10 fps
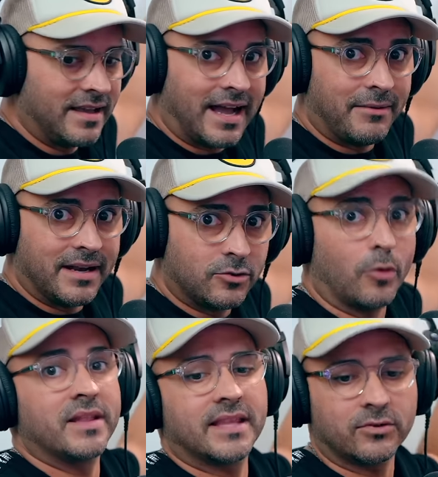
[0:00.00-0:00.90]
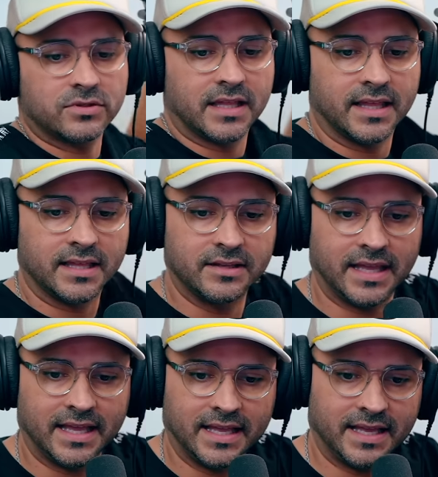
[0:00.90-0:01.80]
A ver, comenten ustedes. Eh,
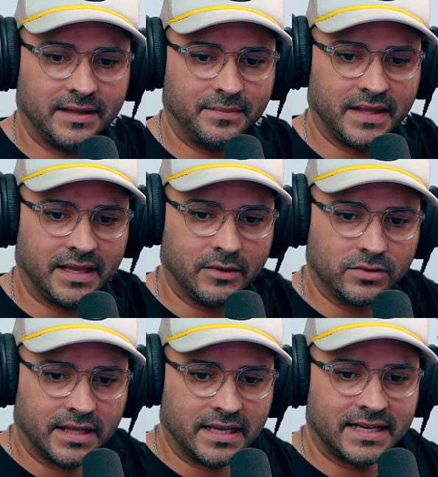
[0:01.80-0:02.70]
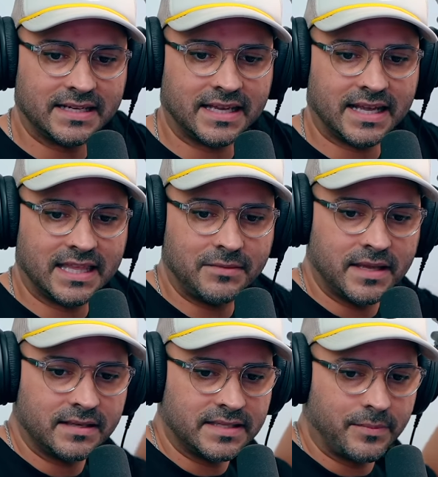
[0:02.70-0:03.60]
eh, eh, ¿Ustedes creen que quede
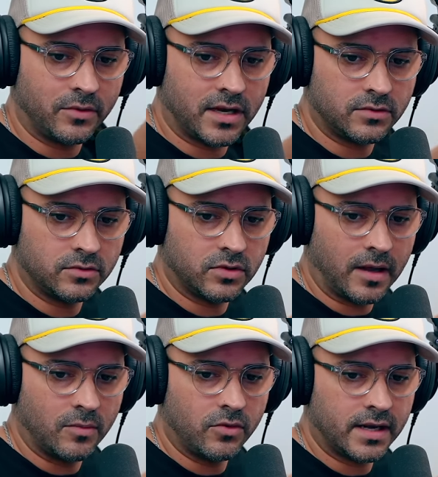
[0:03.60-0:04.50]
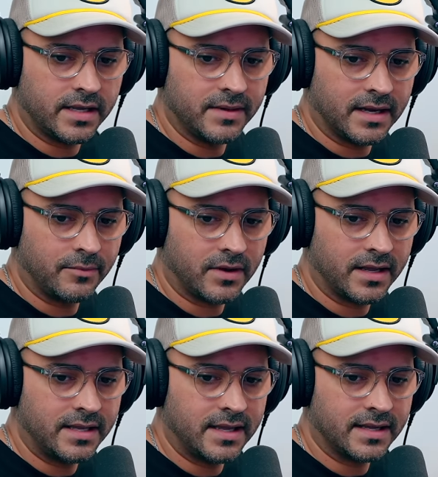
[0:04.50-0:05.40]
bien si pongo la tortuga? A lo mejor aquí, mira, porque
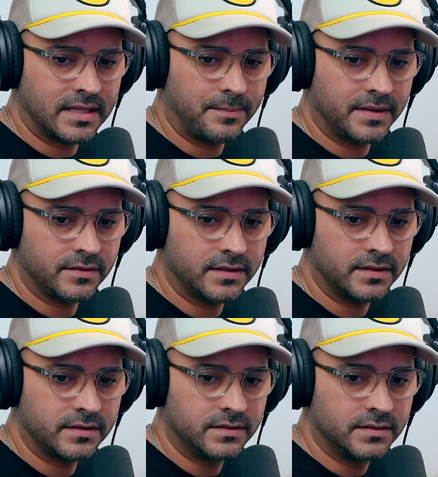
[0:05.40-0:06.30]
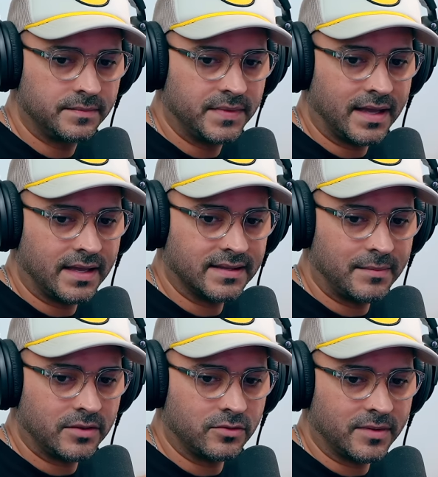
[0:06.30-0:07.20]
aquí en este. Se llama tortuga. Se
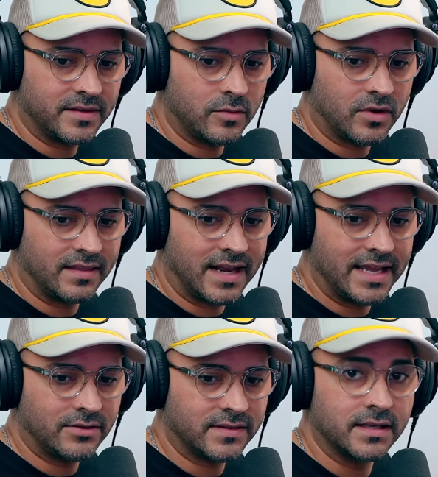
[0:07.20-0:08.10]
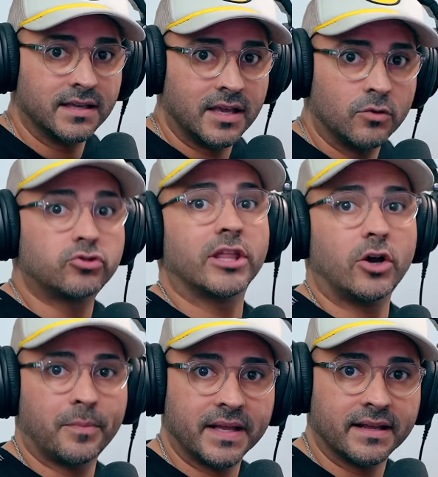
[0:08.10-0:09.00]
llama tortuga. Así como que de ladito así. Ustedes
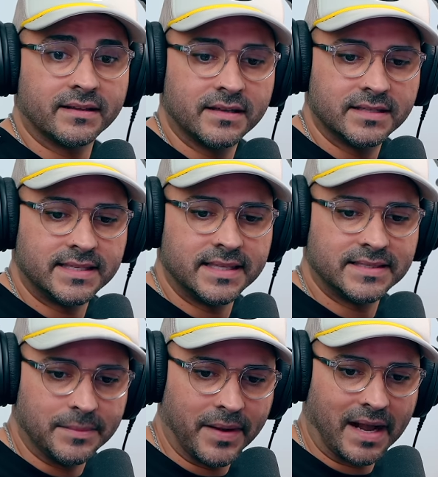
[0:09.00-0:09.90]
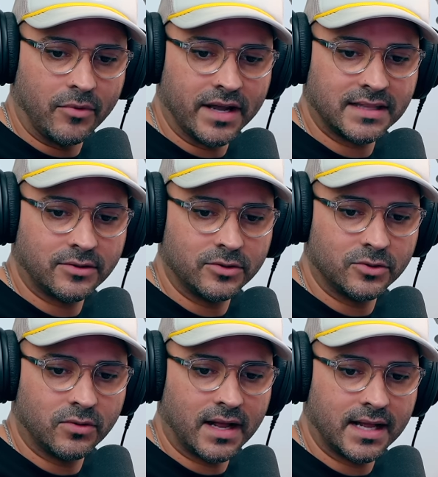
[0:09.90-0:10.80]
opinen. Si, si pegamos esta
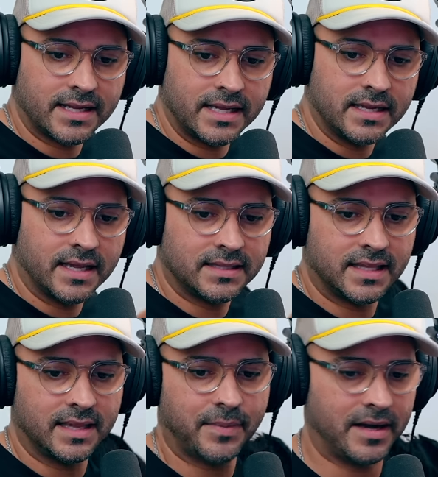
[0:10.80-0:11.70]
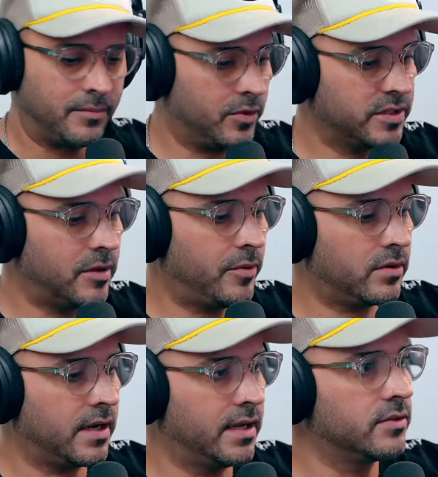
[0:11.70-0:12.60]
tortuga aquí, este, para el próximo
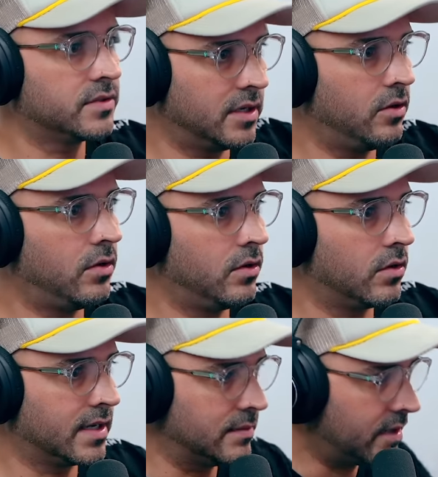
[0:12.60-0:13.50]
podcast, entonces lo, lo hacemos.